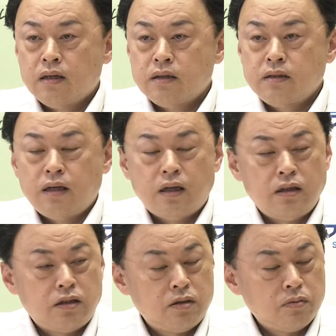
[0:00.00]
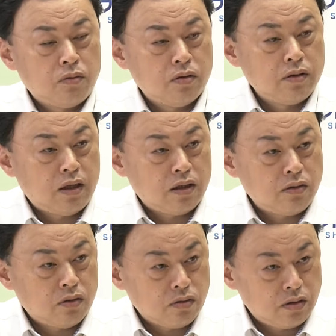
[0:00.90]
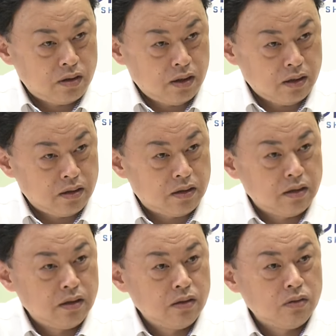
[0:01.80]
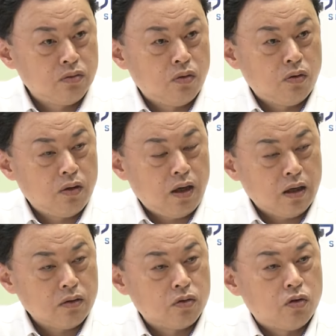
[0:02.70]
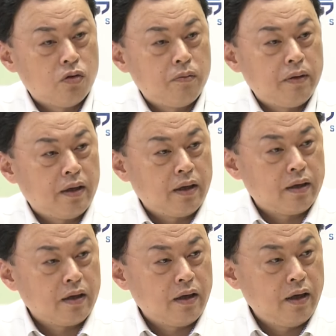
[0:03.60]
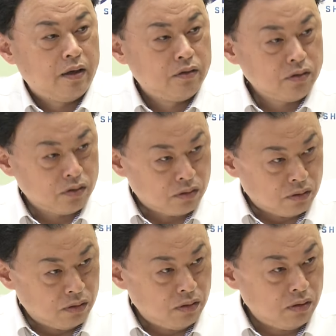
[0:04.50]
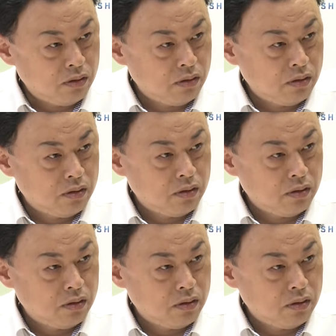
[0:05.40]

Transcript: 国政の舵取りの重責を担ってこられましたことに心から敬意を表します。